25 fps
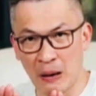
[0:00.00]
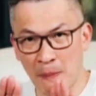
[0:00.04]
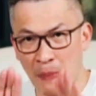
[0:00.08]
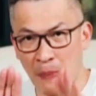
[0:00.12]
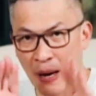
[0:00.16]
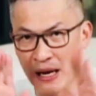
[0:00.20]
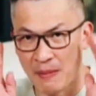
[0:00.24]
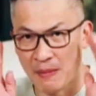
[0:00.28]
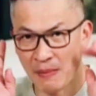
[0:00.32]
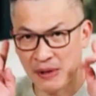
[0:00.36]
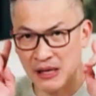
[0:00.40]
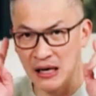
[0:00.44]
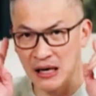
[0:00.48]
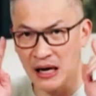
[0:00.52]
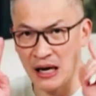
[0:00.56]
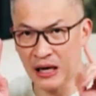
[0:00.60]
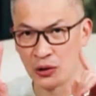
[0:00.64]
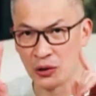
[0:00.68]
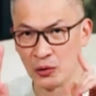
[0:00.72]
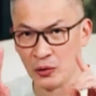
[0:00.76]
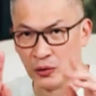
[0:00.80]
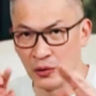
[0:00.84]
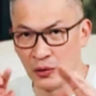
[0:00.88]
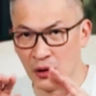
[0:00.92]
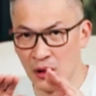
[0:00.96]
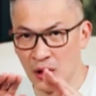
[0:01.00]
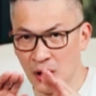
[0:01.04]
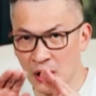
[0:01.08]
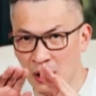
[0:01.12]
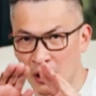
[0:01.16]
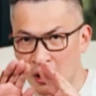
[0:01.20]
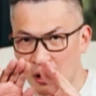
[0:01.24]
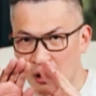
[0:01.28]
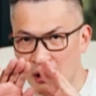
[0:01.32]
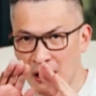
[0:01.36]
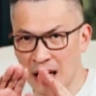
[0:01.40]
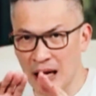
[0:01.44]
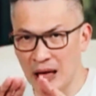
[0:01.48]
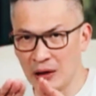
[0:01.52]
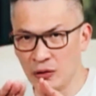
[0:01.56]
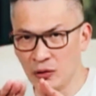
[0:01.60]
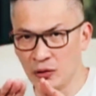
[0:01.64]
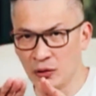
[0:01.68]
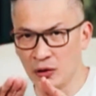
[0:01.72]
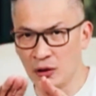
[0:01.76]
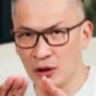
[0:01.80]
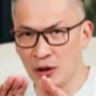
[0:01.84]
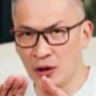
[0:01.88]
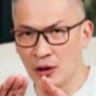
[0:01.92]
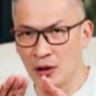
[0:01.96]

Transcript: banyak mendengar dulu, lalu